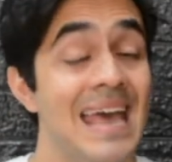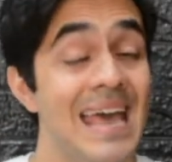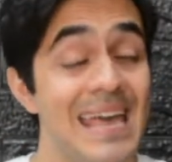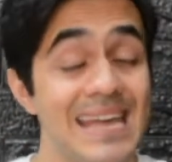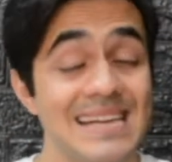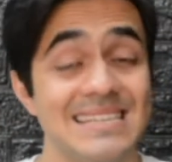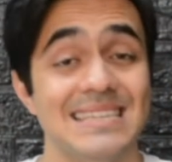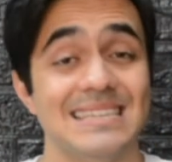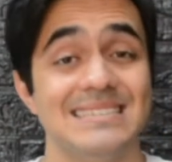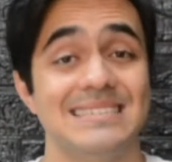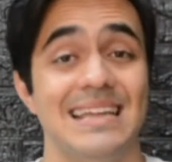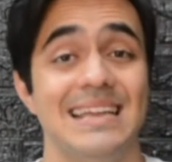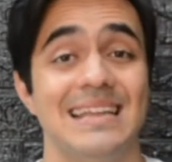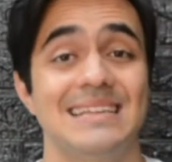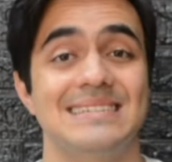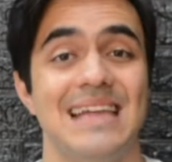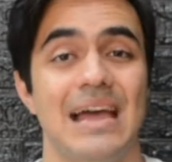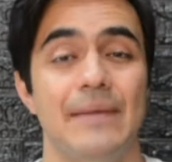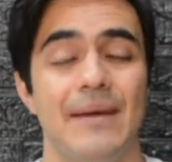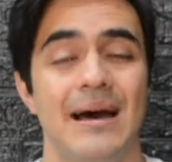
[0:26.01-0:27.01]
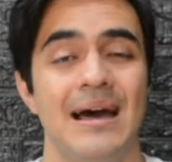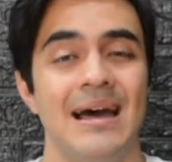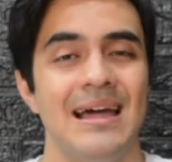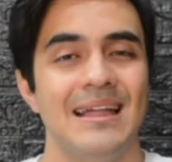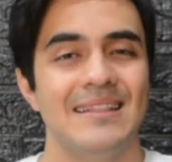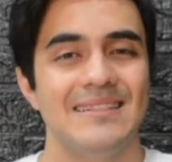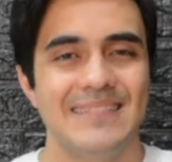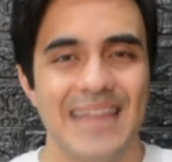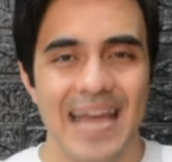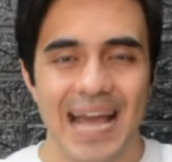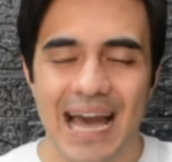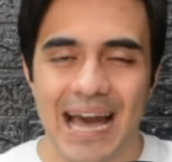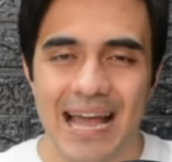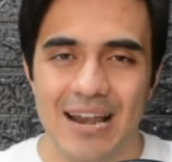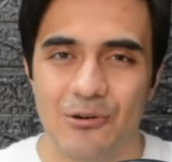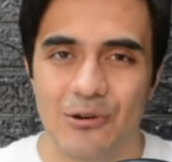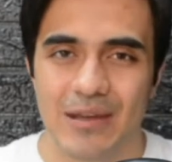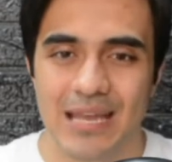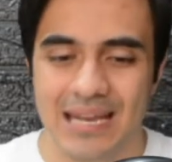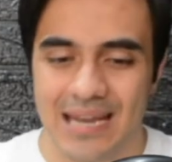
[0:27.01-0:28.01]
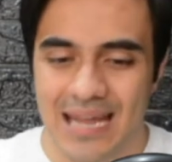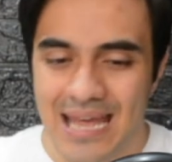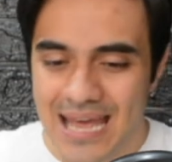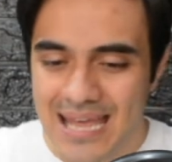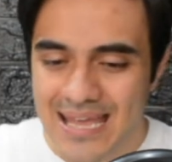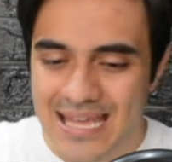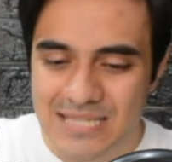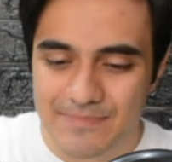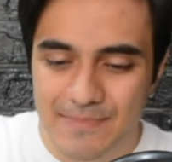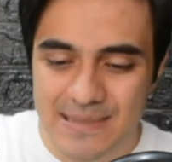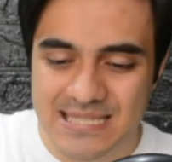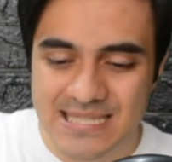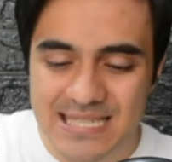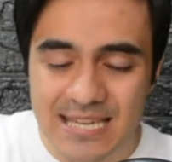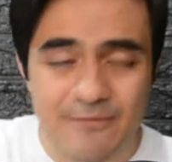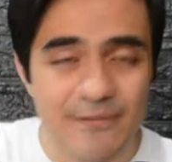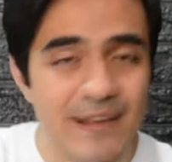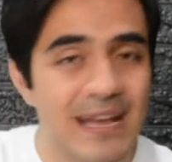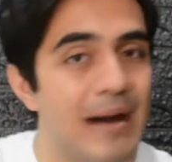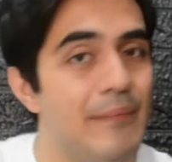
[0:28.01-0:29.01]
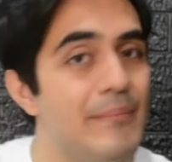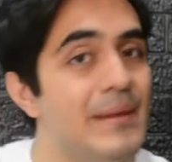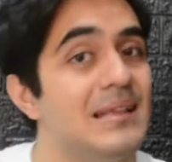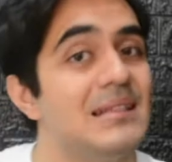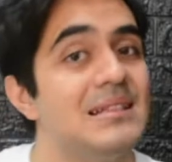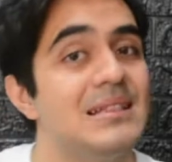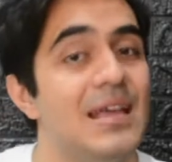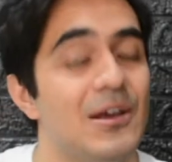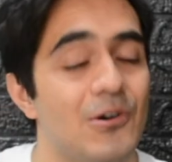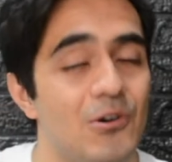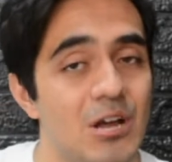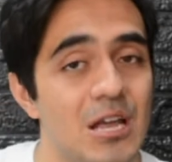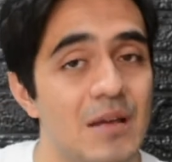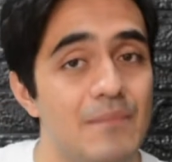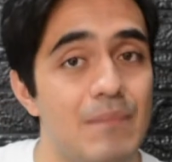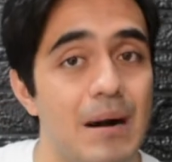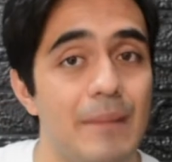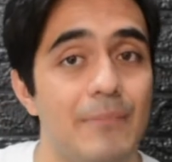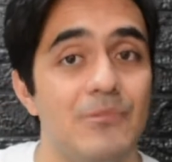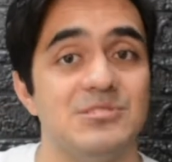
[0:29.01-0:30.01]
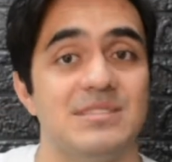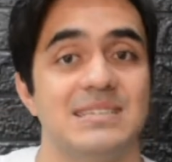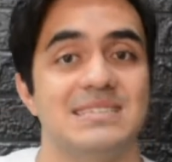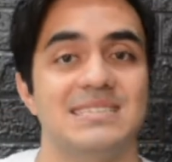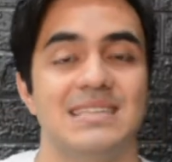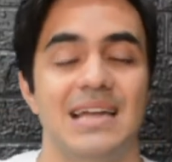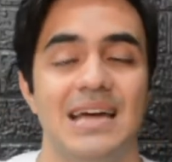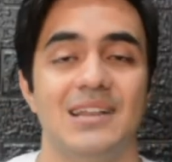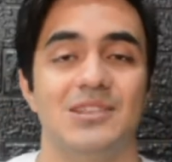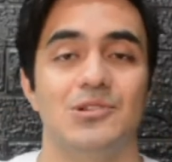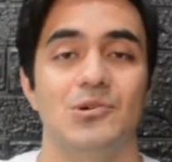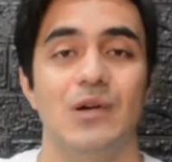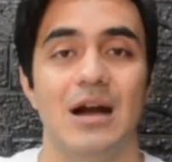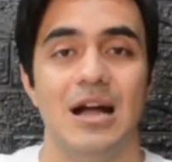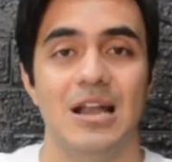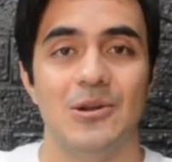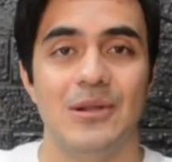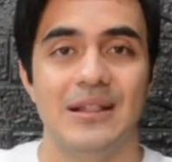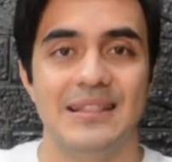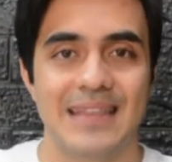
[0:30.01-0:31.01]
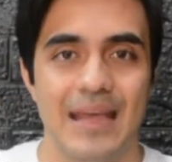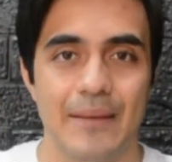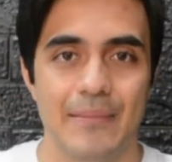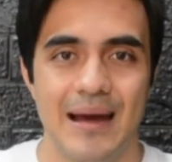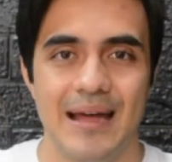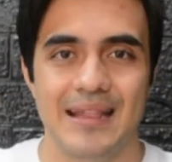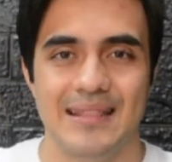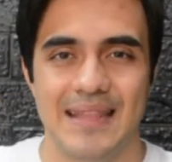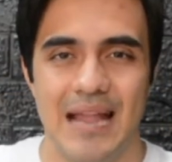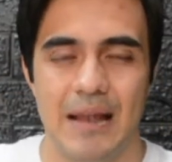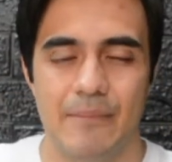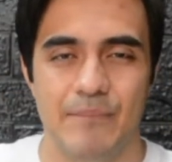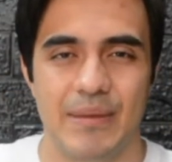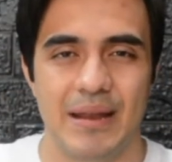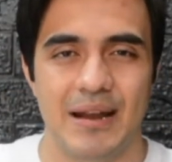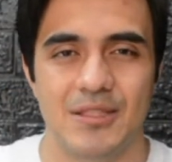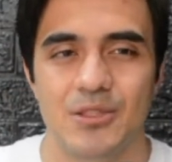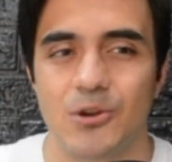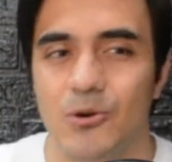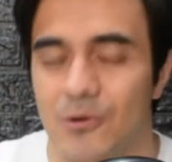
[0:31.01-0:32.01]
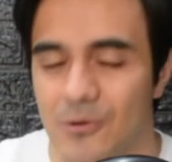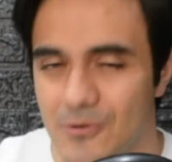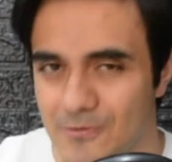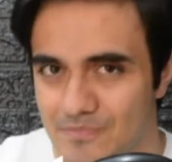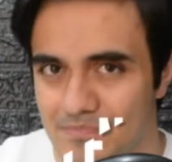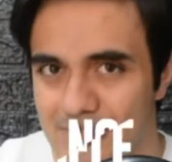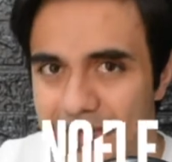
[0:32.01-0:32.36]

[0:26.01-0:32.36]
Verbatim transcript: Esta serie se llama Déjalo ir y específicamente hoy vamos a estar tocando el tema del perdón.